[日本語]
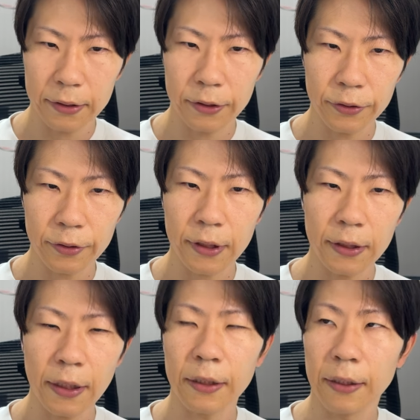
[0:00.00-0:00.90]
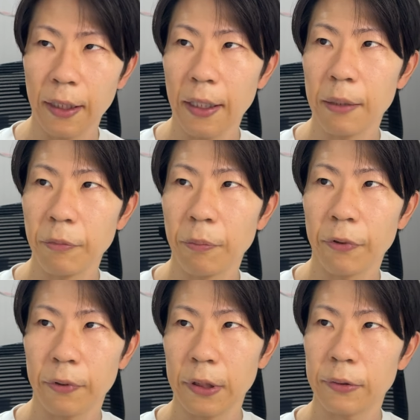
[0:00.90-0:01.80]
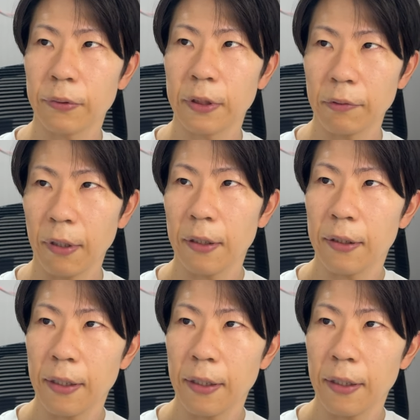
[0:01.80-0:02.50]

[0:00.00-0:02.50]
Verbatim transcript: 必需品なんで、もう僕にとっては。